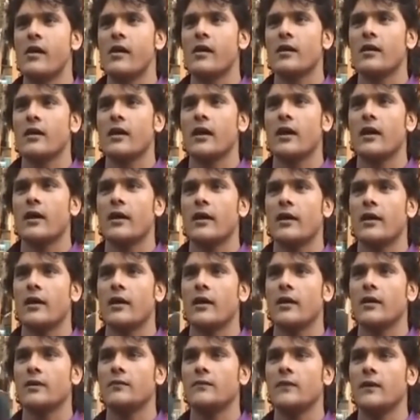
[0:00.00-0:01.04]
है तो
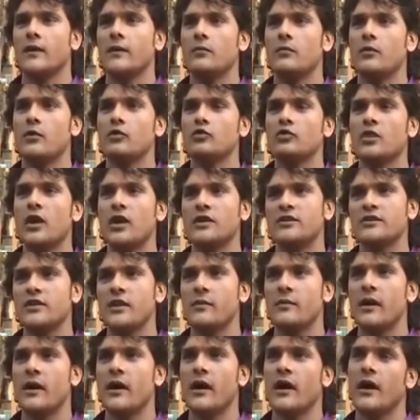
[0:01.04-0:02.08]
सही से और दिमाग
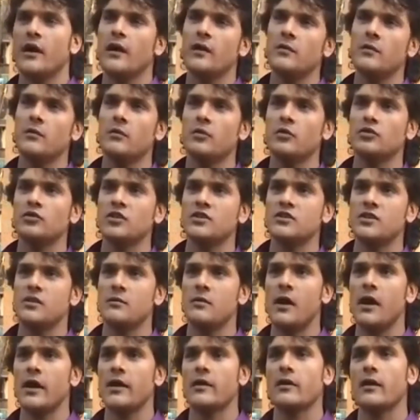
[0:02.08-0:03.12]
से सोचिए कि
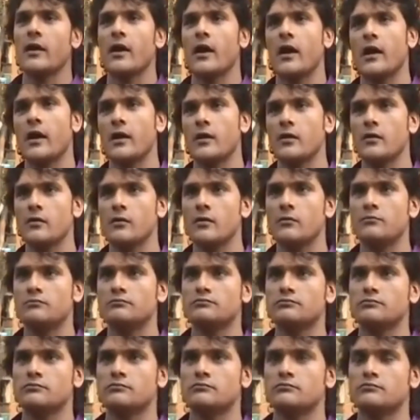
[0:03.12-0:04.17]
भाई जो
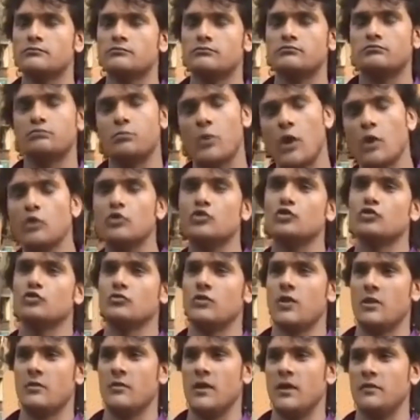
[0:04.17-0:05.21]
इंसान
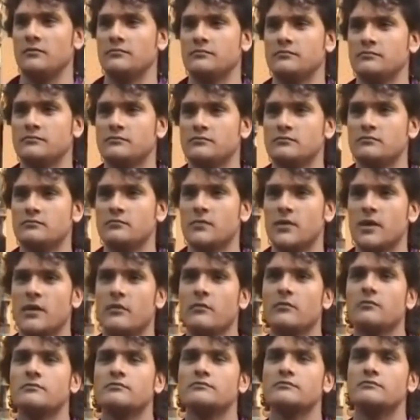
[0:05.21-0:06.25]
आपको
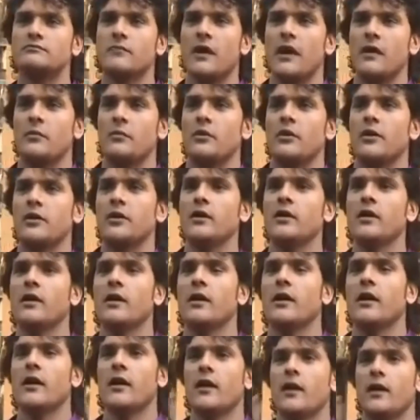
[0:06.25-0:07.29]
जब
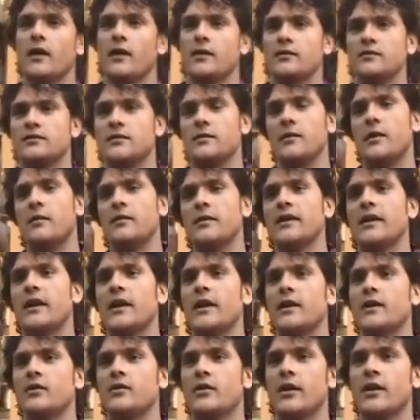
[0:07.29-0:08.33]
आप कुछ नहीं
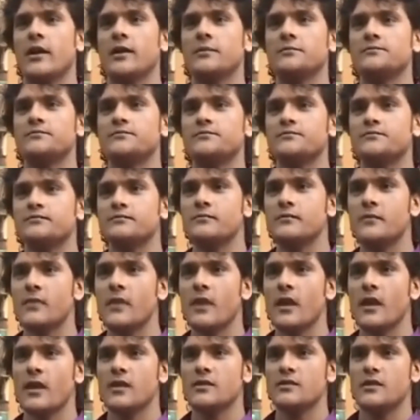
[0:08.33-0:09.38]
थे तब
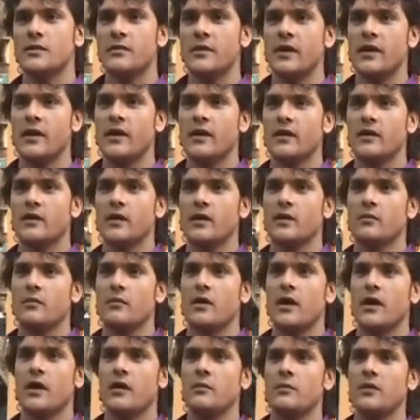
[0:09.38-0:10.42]
आपके साथ
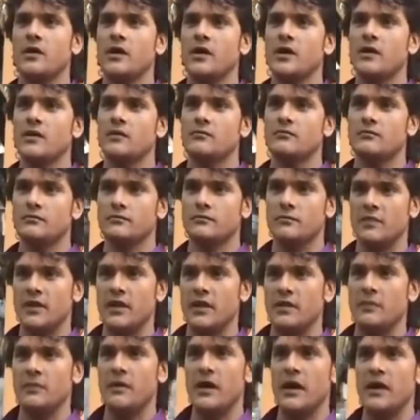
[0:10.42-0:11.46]
में था और
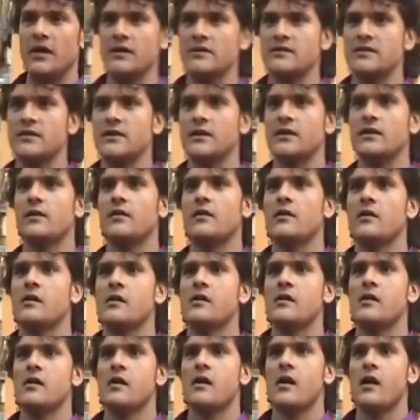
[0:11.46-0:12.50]
आपका
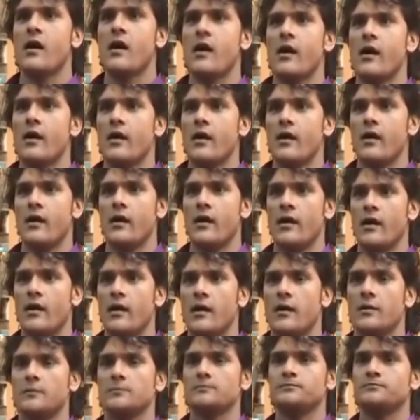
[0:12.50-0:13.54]
हर वो बात
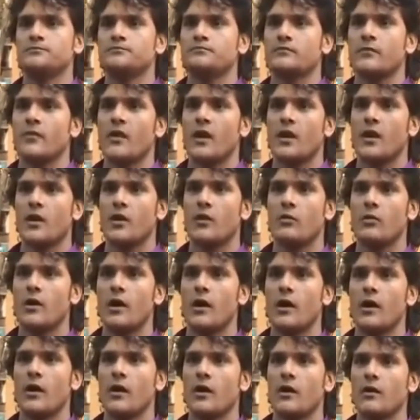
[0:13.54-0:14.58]
यानी कि हर
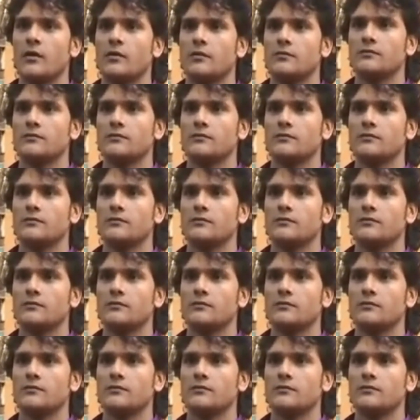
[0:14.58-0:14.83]
ख्याल